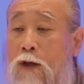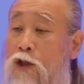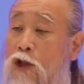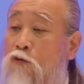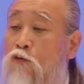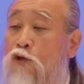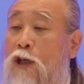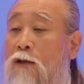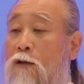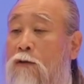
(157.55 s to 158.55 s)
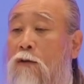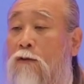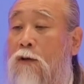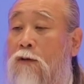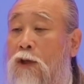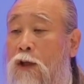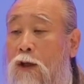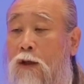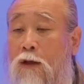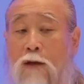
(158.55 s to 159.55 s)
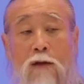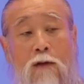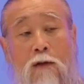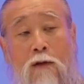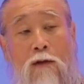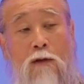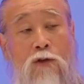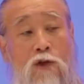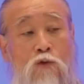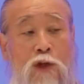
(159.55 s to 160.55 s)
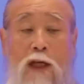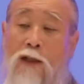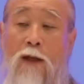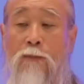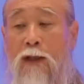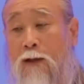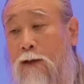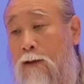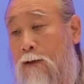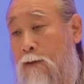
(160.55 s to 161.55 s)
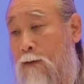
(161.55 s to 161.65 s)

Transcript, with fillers: 지구 자전 능력이 이 지구 살리냅니다.